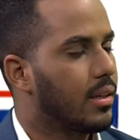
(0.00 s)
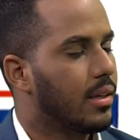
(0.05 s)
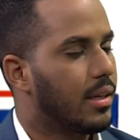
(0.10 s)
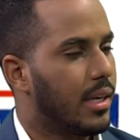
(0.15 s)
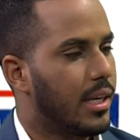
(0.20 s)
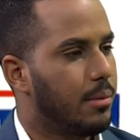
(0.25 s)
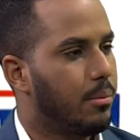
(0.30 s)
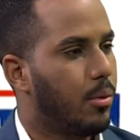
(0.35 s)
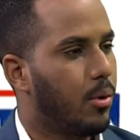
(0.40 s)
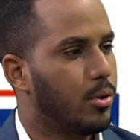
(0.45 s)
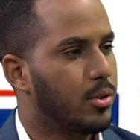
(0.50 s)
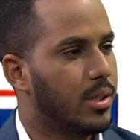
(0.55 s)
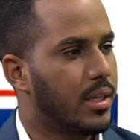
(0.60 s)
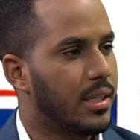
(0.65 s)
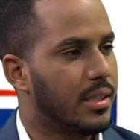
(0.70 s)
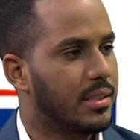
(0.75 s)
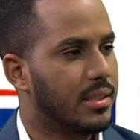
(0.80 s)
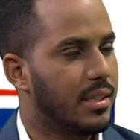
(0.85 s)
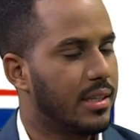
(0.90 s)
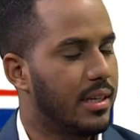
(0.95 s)
que Bosch
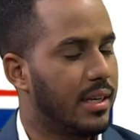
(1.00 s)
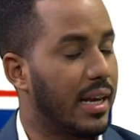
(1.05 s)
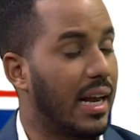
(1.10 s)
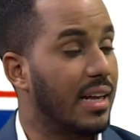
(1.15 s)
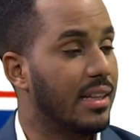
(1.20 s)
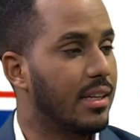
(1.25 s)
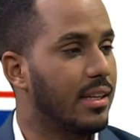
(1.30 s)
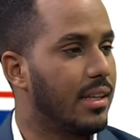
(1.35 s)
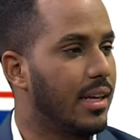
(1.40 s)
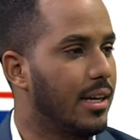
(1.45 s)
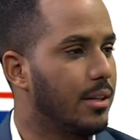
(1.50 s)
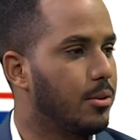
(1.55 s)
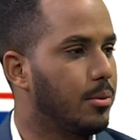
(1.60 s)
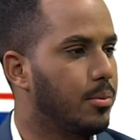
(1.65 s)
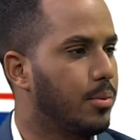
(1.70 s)
es eh, candidato,